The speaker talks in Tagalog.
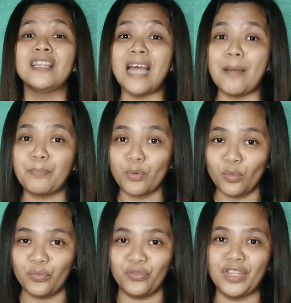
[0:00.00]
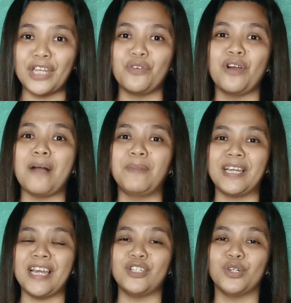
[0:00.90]
na-approve na yung
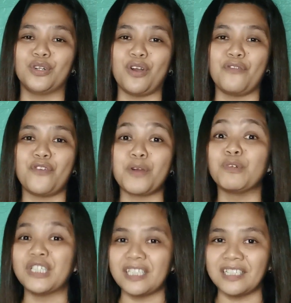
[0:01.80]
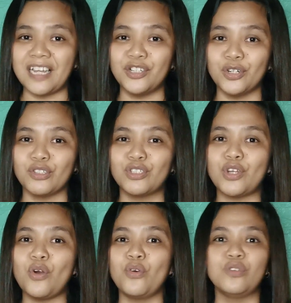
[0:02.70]
application ko for monetization.
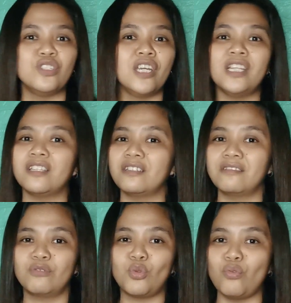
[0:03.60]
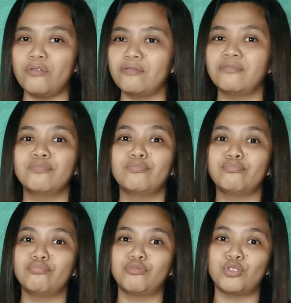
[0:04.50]
So, it took
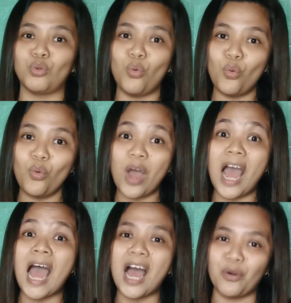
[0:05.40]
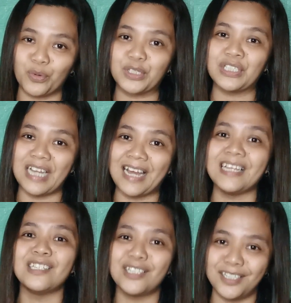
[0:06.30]
2 hours,
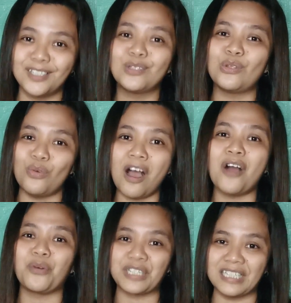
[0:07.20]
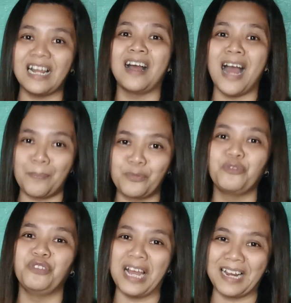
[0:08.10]
guys two hours lang,
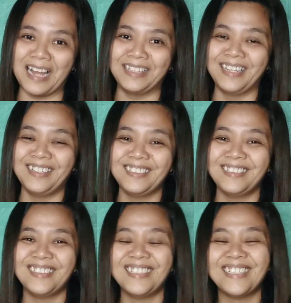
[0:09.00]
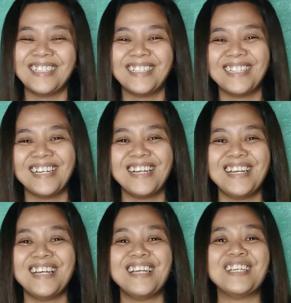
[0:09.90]
approved na agad. Say
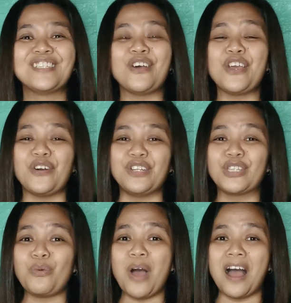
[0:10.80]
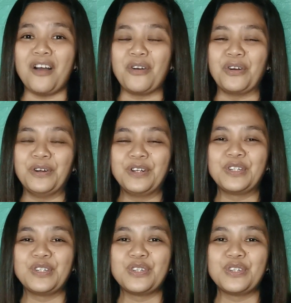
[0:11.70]
what? So yun, natuwa ako.